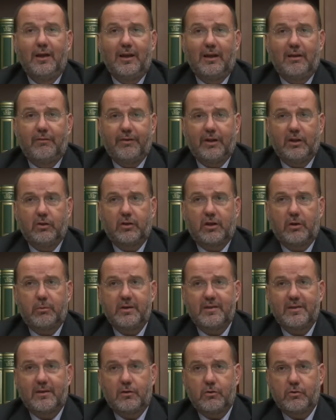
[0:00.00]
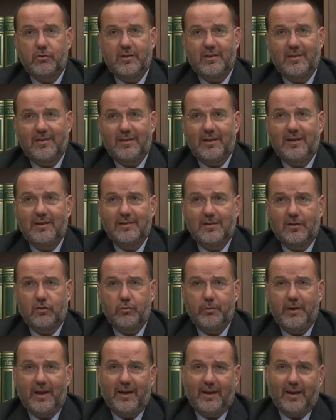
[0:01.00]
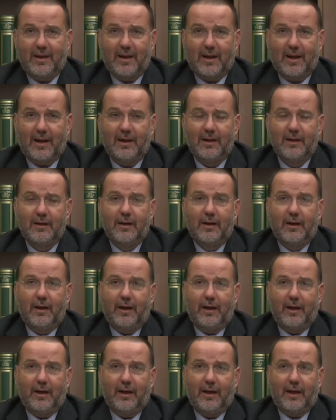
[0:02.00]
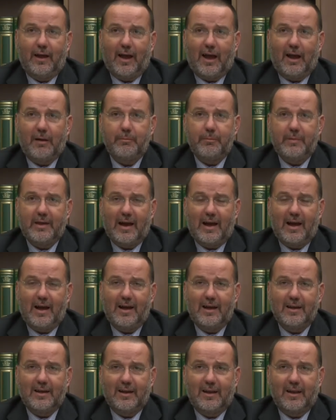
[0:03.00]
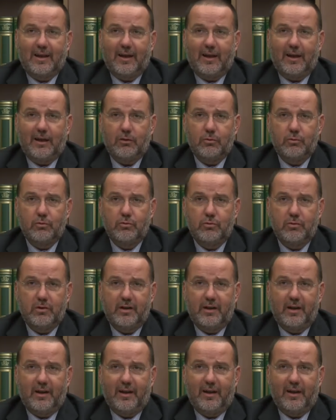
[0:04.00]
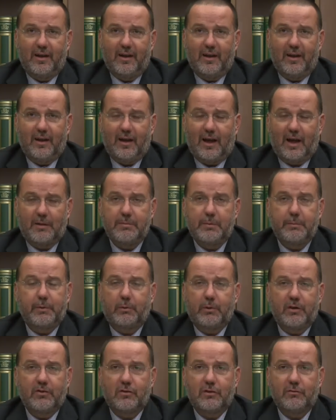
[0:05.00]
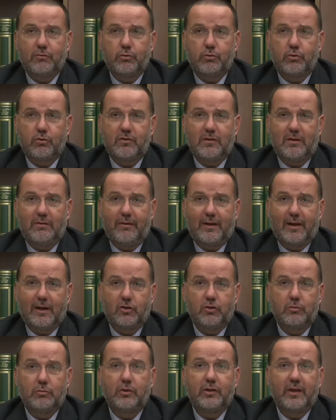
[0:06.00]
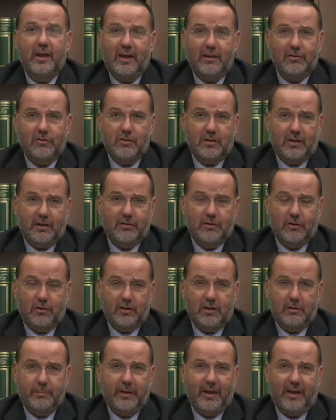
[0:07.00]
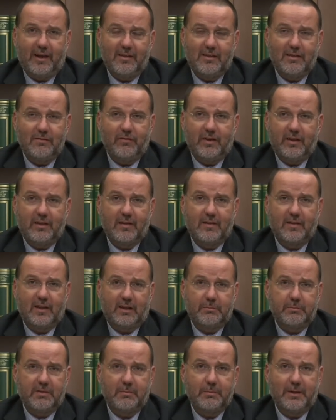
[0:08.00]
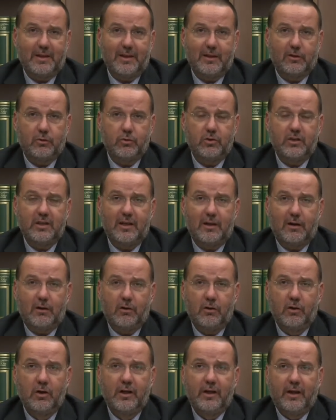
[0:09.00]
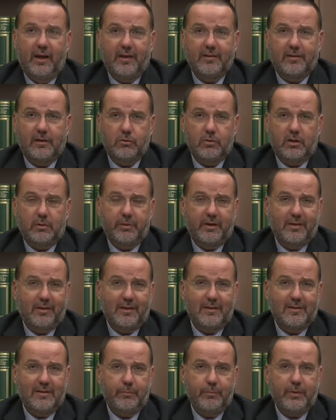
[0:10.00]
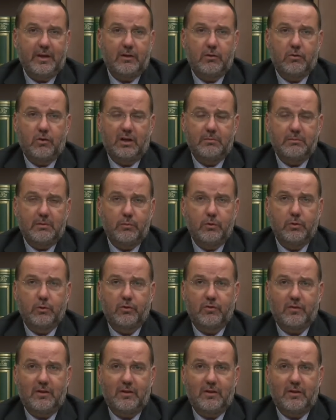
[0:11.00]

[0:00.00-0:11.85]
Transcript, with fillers: Il fatto che questa consistenza numerica eh, abbia anche un, eh, abbia per questo avuto un significato modesto nella storia del paese invece sarebbe sbagliato dirlo, è stata una presenza piccola ma molto